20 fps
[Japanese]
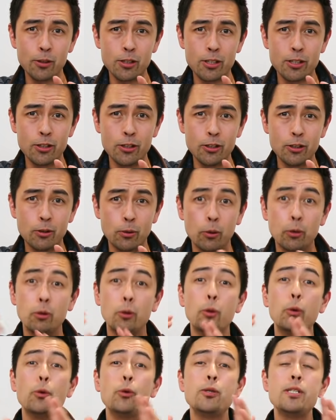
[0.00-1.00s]
をするを
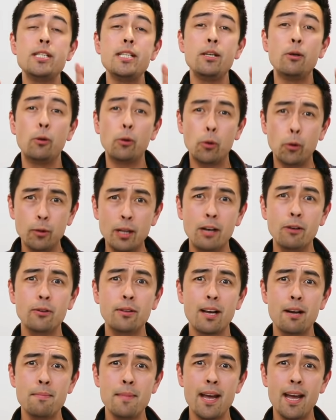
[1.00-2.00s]
同時に行う
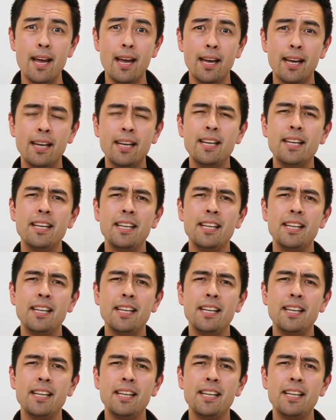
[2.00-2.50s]
ため